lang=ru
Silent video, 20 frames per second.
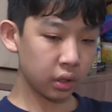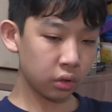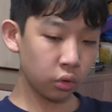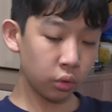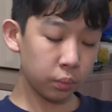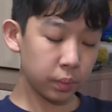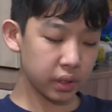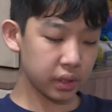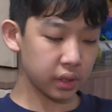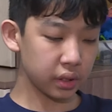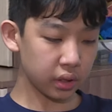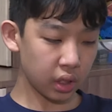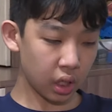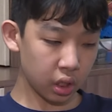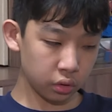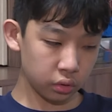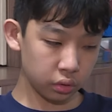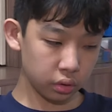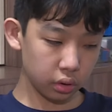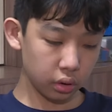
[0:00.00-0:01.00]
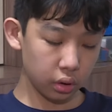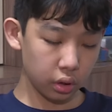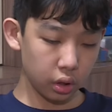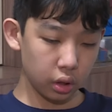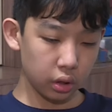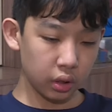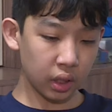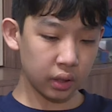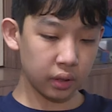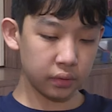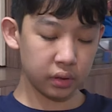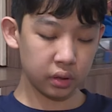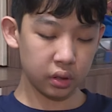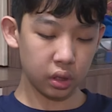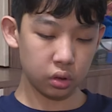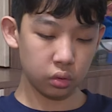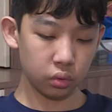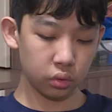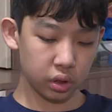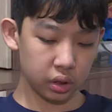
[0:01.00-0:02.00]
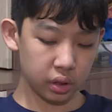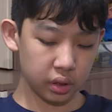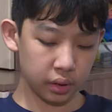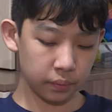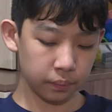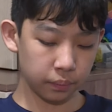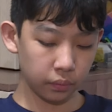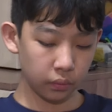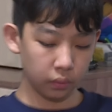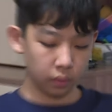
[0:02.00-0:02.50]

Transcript: А глупость не скажут, надо всегда слушаться.